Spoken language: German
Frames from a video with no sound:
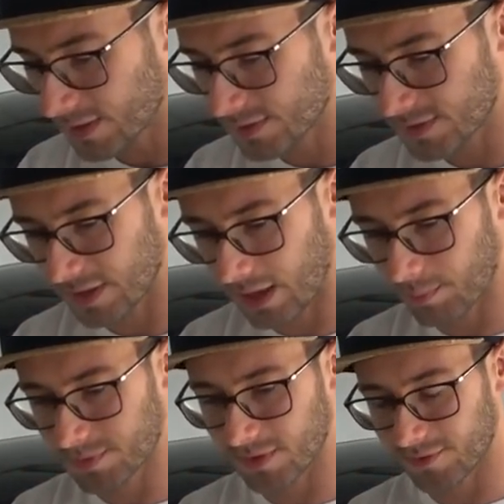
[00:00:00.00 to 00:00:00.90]
ist, ihr
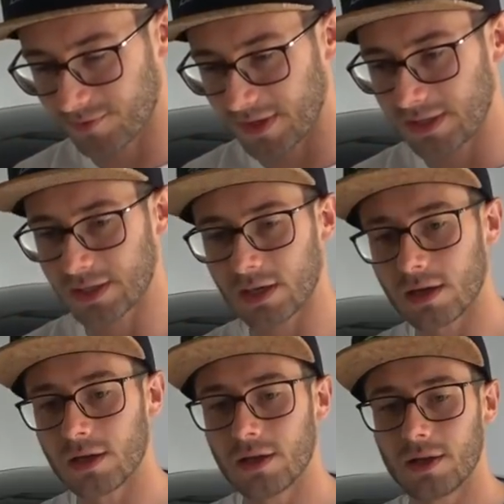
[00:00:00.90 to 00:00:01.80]
habt
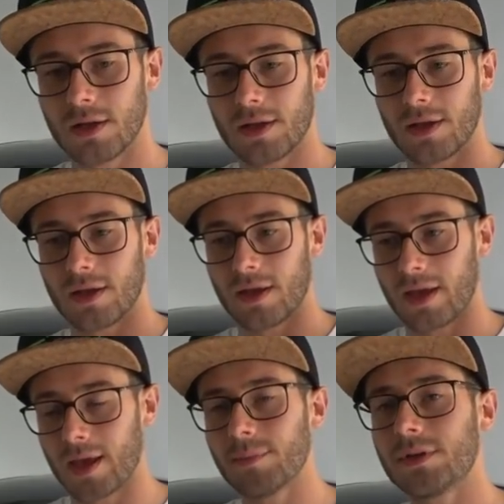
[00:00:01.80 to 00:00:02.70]
weniger
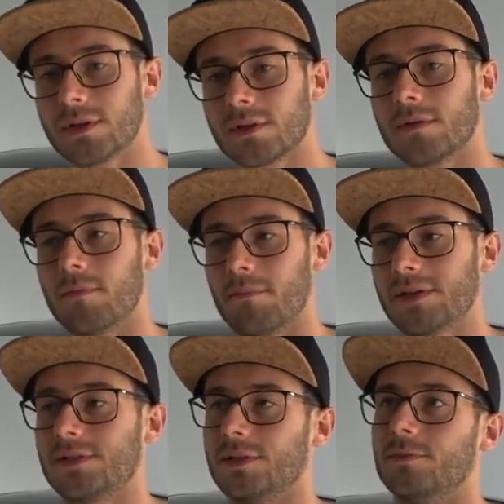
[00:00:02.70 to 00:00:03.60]
hemmende
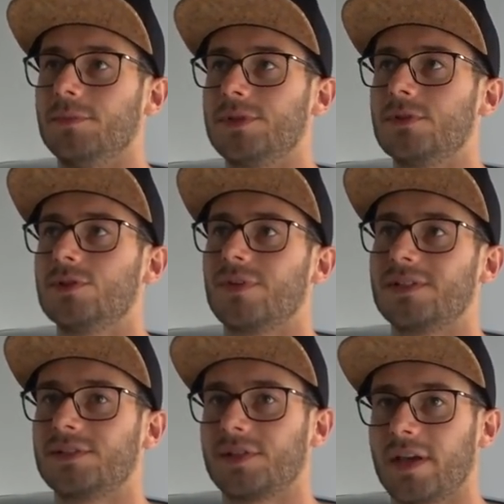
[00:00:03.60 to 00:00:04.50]
Masse
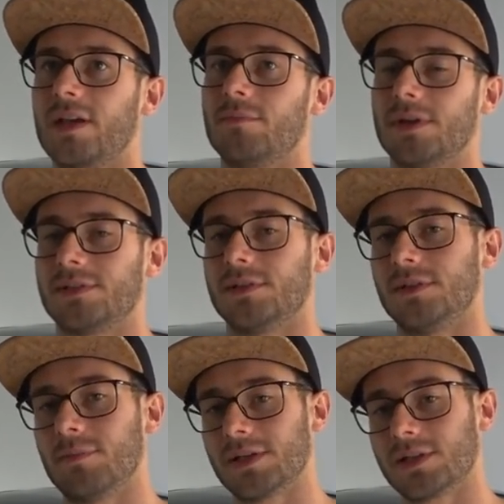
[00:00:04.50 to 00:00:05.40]
bzw. träge Masse.
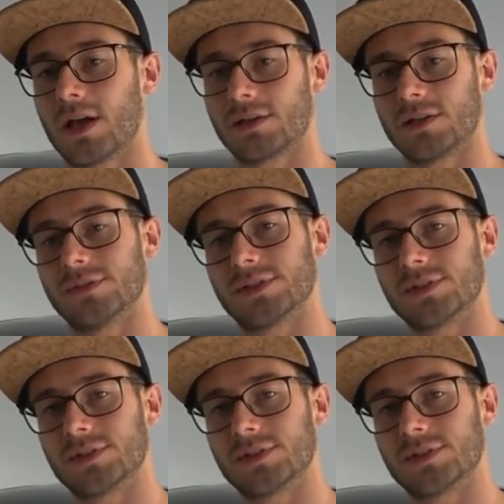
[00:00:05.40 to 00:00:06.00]
Die Masse hat eine gewisse